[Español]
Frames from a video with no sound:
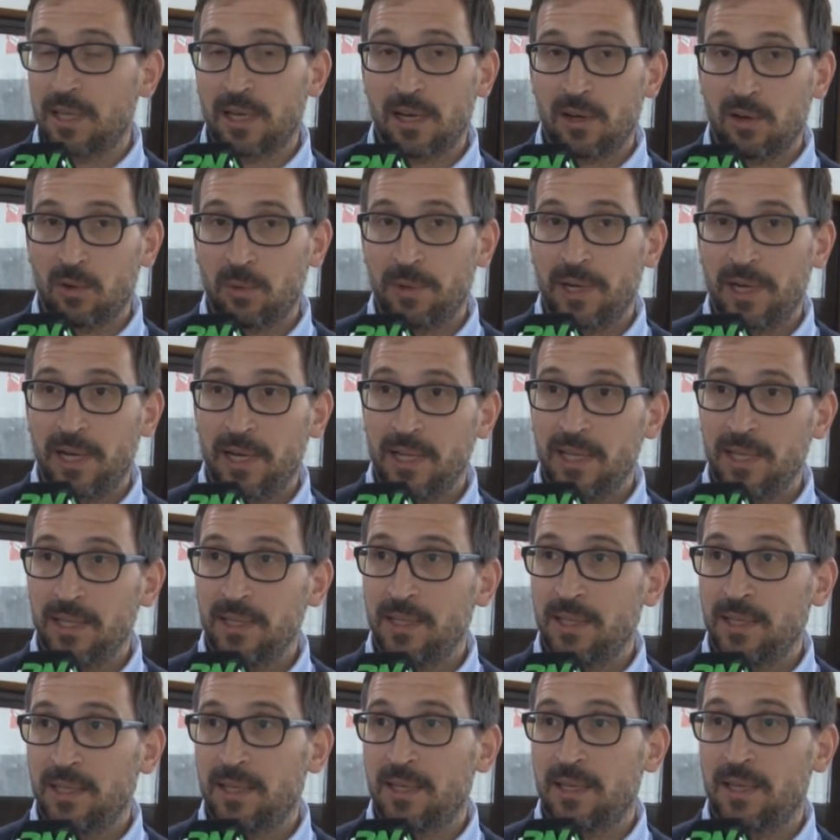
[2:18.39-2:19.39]
a los
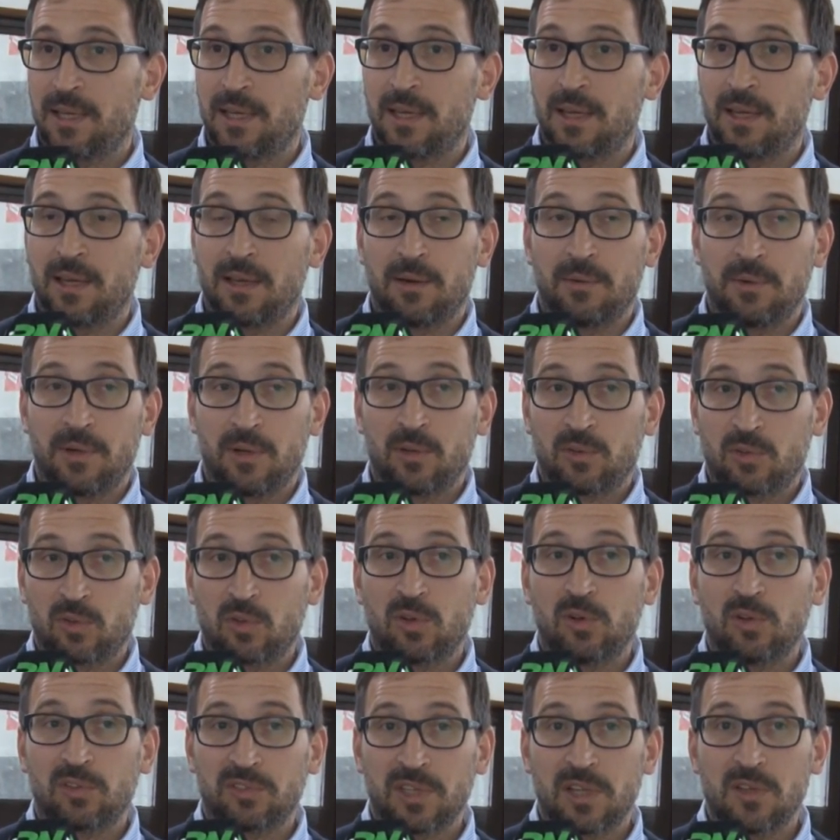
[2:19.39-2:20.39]
veraneantes, que bueno, todos
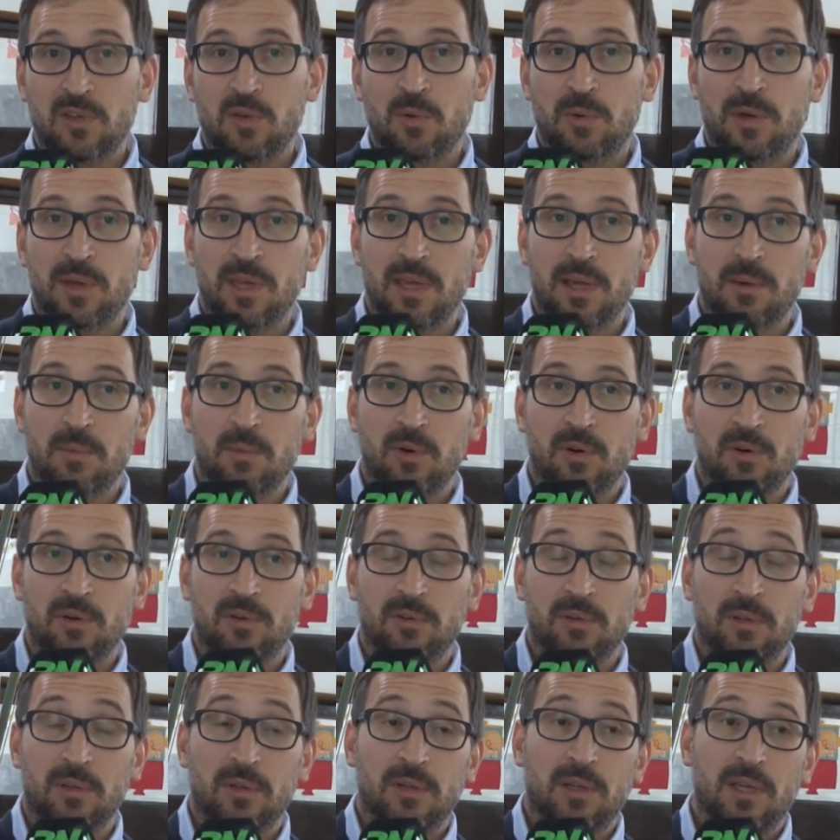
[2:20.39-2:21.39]
los años veíamos
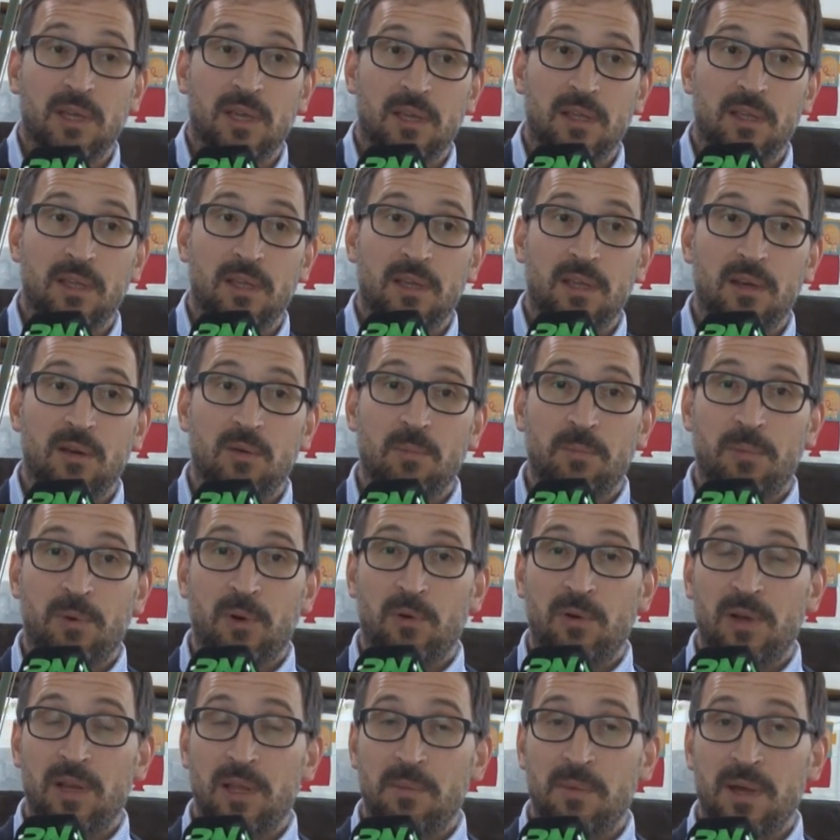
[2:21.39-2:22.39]
eh, y, era un
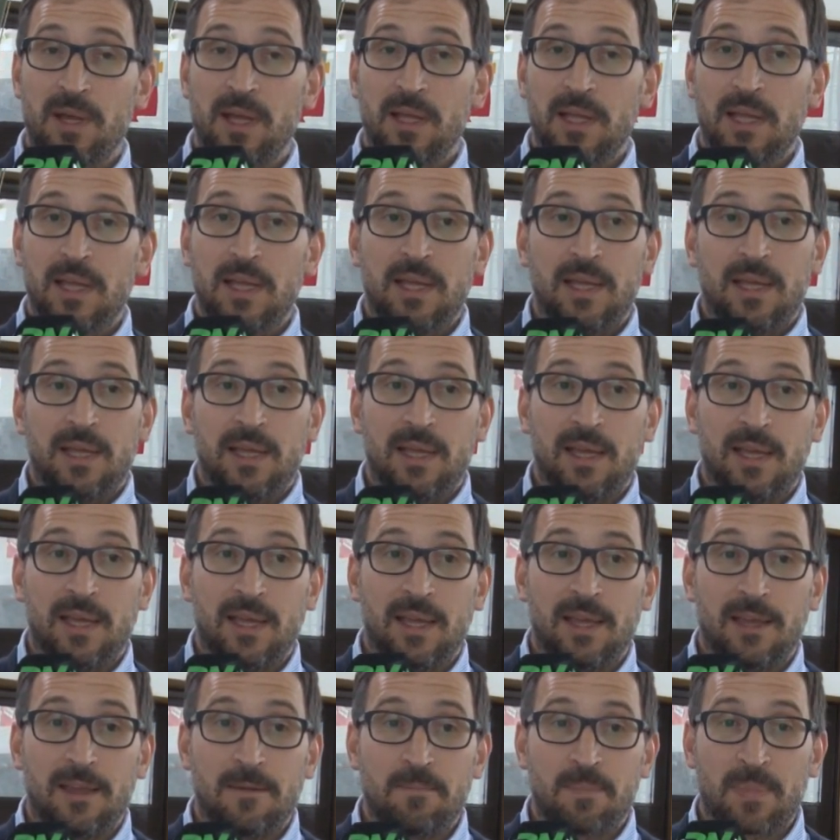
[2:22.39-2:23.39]
problema
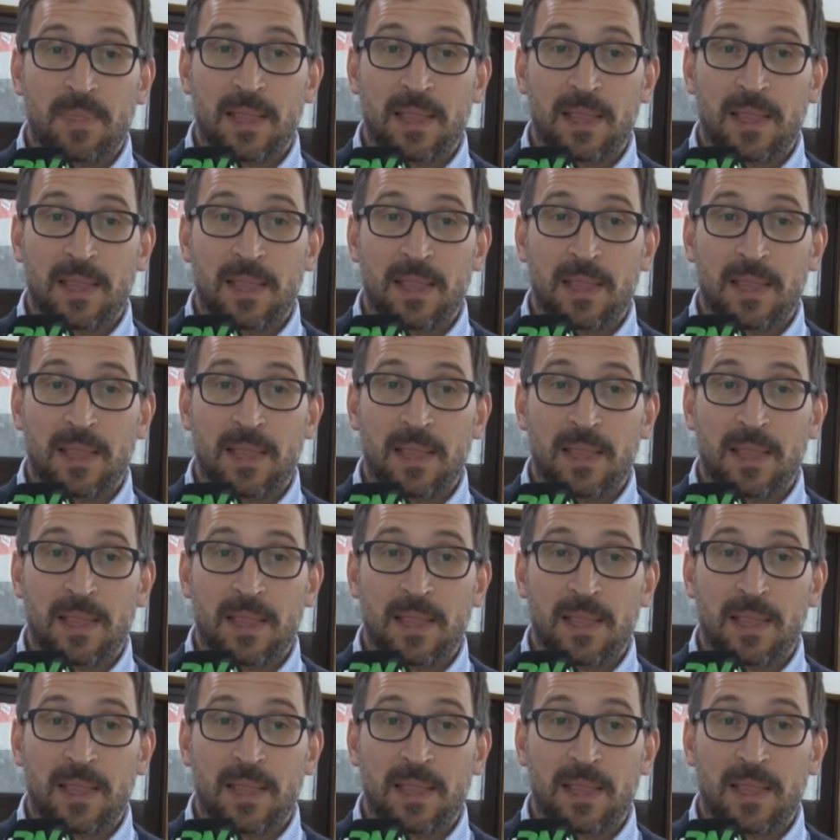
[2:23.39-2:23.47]
eh,